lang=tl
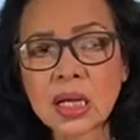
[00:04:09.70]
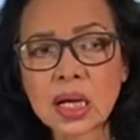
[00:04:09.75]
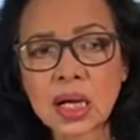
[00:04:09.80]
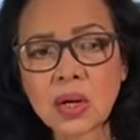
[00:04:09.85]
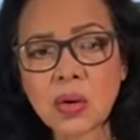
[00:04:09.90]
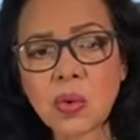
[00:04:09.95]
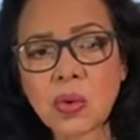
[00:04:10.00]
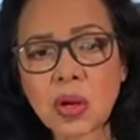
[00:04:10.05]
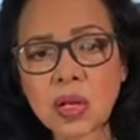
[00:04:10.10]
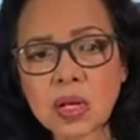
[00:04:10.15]

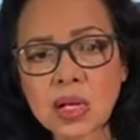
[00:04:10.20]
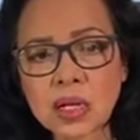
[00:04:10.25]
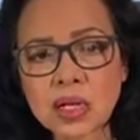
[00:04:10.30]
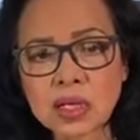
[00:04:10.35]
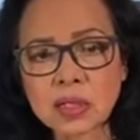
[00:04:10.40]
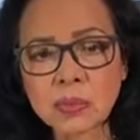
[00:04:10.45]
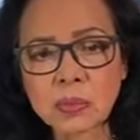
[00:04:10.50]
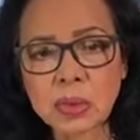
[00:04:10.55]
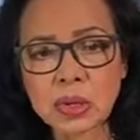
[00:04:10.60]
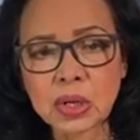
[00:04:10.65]
nagkaroon ka ng
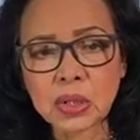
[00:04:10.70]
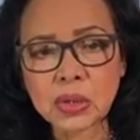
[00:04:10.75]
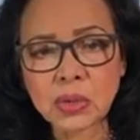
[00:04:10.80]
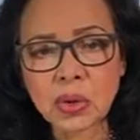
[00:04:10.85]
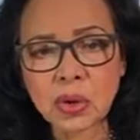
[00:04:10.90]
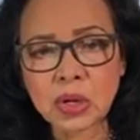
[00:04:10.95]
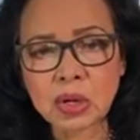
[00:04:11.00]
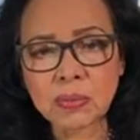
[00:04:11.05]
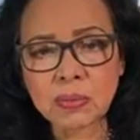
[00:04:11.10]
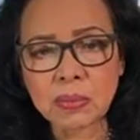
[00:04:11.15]

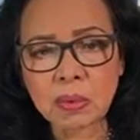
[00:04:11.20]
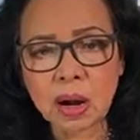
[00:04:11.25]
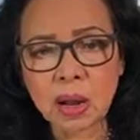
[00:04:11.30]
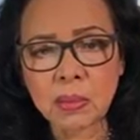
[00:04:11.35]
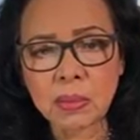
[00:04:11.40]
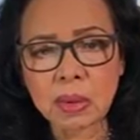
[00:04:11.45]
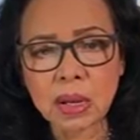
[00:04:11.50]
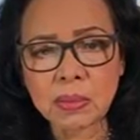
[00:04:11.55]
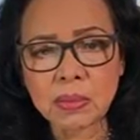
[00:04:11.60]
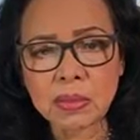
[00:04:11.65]
respiratory
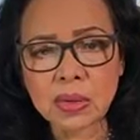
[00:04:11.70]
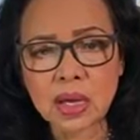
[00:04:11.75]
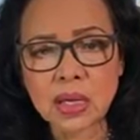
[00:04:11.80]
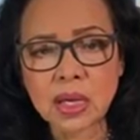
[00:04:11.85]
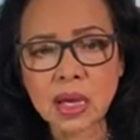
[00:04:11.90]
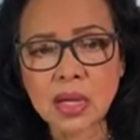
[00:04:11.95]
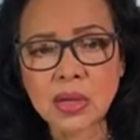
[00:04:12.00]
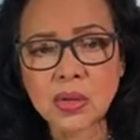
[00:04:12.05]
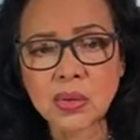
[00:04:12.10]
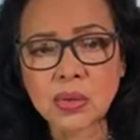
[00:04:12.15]
problem.
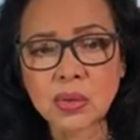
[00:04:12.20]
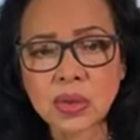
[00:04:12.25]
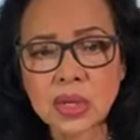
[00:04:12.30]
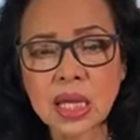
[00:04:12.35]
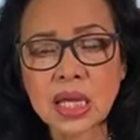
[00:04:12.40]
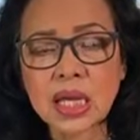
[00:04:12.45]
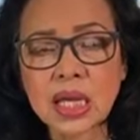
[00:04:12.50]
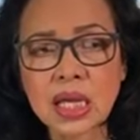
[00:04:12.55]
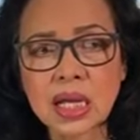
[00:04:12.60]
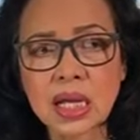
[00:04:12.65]
Kaya yung
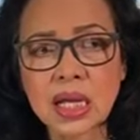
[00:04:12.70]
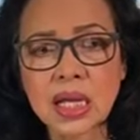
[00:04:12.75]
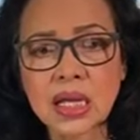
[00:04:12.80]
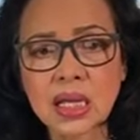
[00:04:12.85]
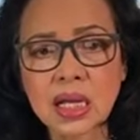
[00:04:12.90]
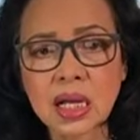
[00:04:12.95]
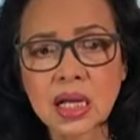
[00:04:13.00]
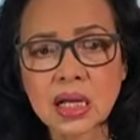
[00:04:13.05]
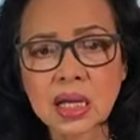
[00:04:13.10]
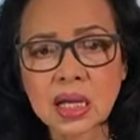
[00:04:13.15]

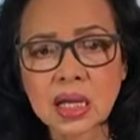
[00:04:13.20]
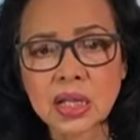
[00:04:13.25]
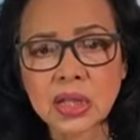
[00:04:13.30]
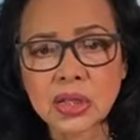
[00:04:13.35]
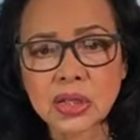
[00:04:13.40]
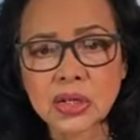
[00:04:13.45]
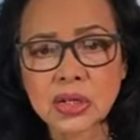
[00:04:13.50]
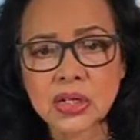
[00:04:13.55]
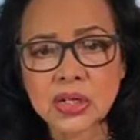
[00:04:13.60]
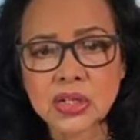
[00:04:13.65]
thickening ng
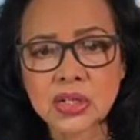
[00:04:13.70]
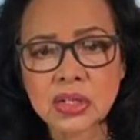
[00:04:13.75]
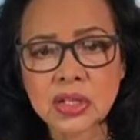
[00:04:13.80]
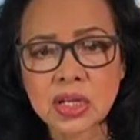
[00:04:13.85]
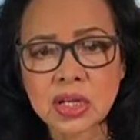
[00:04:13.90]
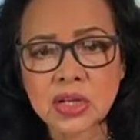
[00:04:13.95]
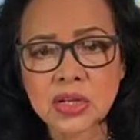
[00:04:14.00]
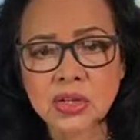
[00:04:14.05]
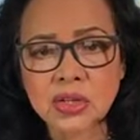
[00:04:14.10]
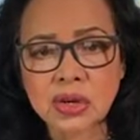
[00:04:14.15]

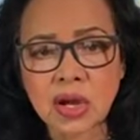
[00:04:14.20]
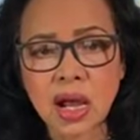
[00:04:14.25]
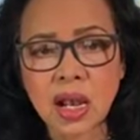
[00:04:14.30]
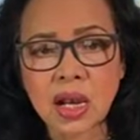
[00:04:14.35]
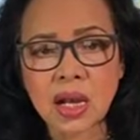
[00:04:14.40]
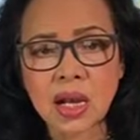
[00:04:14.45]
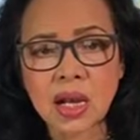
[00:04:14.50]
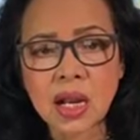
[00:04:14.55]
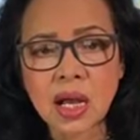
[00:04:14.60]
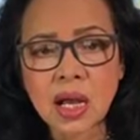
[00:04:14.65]

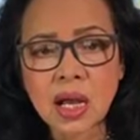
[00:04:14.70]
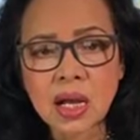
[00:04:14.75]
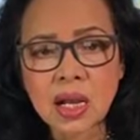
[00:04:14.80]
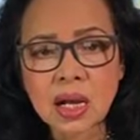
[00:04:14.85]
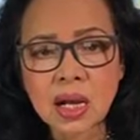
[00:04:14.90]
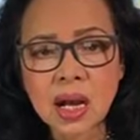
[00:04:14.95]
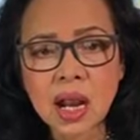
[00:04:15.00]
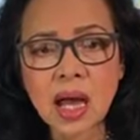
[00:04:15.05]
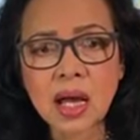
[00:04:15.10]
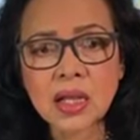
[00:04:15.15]
interstitial
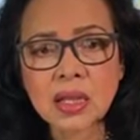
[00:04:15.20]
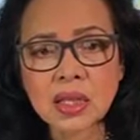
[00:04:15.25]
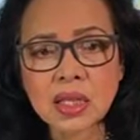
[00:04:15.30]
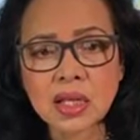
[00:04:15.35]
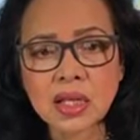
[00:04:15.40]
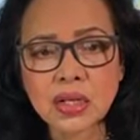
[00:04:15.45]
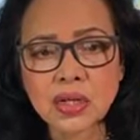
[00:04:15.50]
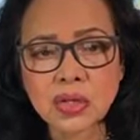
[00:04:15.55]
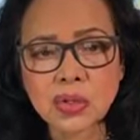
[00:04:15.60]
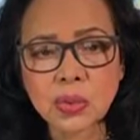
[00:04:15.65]
lung
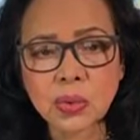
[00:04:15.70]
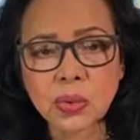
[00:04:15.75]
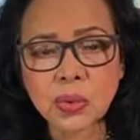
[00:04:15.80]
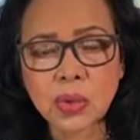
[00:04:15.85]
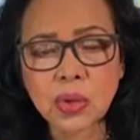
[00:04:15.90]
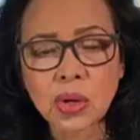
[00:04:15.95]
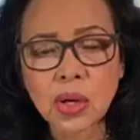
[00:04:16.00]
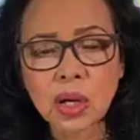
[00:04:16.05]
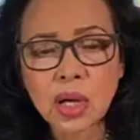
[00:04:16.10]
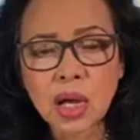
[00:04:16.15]
tissue
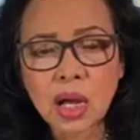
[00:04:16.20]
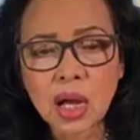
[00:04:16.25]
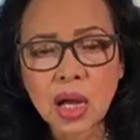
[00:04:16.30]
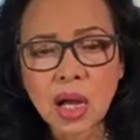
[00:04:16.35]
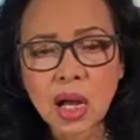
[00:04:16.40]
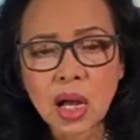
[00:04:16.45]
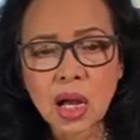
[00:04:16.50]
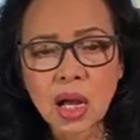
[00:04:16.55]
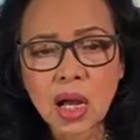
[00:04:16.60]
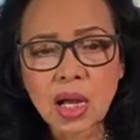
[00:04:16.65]

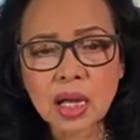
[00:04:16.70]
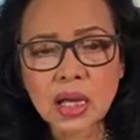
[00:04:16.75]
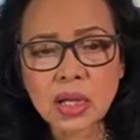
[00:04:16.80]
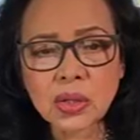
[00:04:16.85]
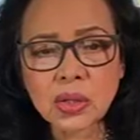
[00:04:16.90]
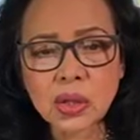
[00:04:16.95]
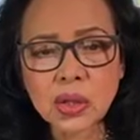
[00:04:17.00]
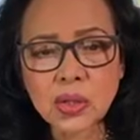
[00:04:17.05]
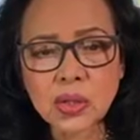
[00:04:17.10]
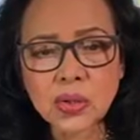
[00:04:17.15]
uh, ah,
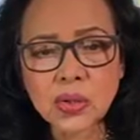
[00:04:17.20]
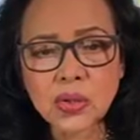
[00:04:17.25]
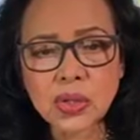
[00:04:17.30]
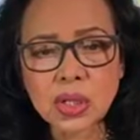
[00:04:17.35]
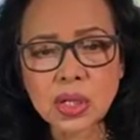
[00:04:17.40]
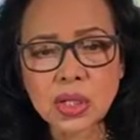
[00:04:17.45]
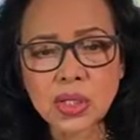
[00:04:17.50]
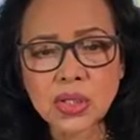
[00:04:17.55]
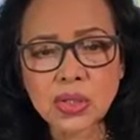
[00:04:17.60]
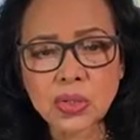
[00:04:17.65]
ito'y
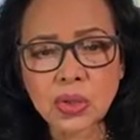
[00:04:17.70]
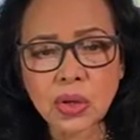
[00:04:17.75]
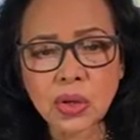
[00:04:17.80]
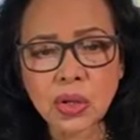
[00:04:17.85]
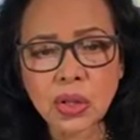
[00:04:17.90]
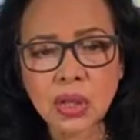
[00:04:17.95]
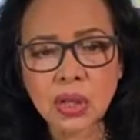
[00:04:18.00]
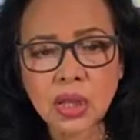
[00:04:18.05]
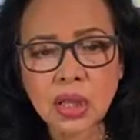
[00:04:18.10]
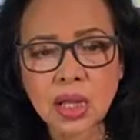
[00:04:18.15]

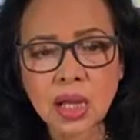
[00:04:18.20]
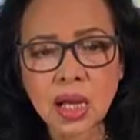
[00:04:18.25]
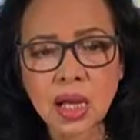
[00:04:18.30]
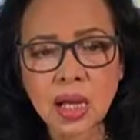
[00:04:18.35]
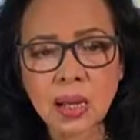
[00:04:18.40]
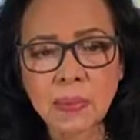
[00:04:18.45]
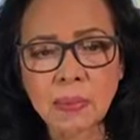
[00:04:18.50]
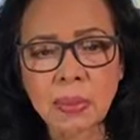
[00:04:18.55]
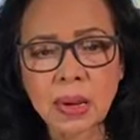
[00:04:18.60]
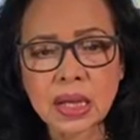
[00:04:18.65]
condition
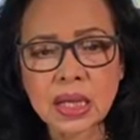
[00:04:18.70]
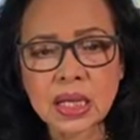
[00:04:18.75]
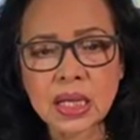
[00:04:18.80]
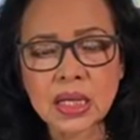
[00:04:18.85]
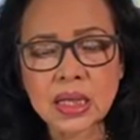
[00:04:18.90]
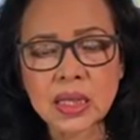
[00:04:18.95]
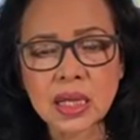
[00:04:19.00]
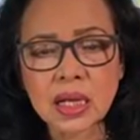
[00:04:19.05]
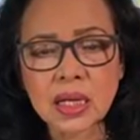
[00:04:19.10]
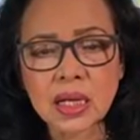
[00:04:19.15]
na
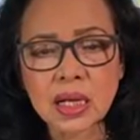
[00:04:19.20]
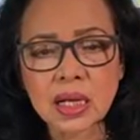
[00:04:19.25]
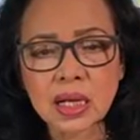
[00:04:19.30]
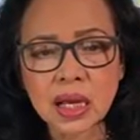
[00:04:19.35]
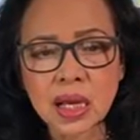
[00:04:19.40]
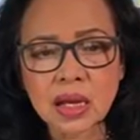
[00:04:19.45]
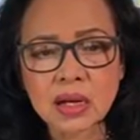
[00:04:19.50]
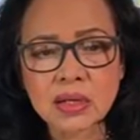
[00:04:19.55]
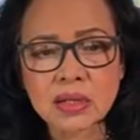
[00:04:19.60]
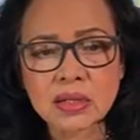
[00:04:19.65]
pagitan ng
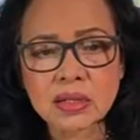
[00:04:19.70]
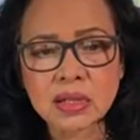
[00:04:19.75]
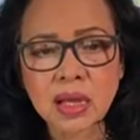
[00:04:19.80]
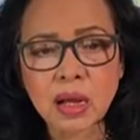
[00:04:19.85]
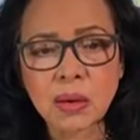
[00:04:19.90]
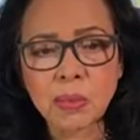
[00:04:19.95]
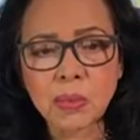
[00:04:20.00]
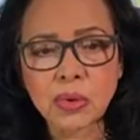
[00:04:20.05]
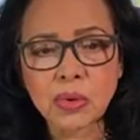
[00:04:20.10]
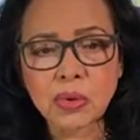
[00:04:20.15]
air
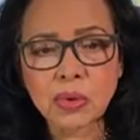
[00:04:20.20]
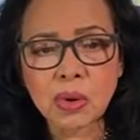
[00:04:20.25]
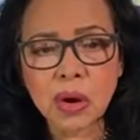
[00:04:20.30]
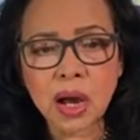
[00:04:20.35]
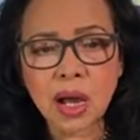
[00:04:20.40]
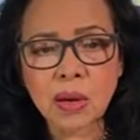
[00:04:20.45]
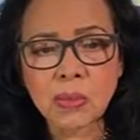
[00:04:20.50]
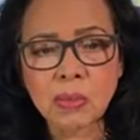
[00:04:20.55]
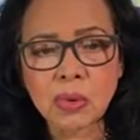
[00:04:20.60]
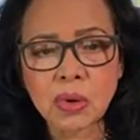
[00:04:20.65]
sac mo, yung
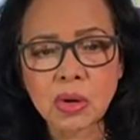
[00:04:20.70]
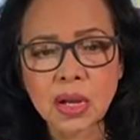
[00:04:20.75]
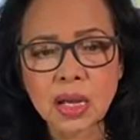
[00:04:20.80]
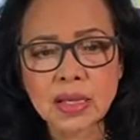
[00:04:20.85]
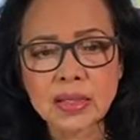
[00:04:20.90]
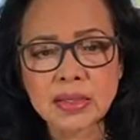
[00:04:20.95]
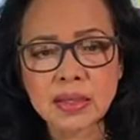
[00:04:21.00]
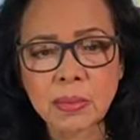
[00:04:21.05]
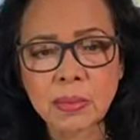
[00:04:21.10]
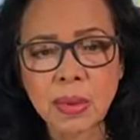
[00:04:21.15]

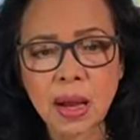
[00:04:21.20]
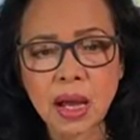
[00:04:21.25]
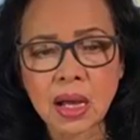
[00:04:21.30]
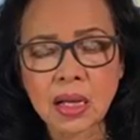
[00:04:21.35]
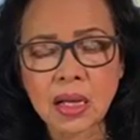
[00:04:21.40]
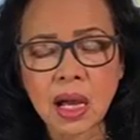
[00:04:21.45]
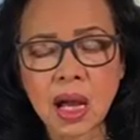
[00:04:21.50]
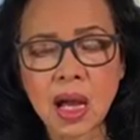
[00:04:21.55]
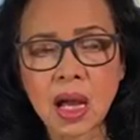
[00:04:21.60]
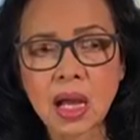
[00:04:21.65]
alveoli sa
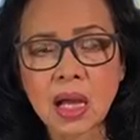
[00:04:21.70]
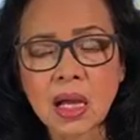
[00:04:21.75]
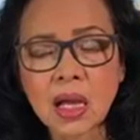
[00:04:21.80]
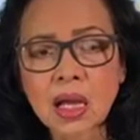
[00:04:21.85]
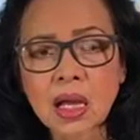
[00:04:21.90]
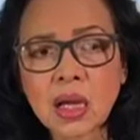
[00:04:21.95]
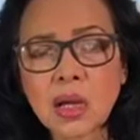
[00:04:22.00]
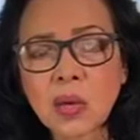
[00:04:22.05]
baga,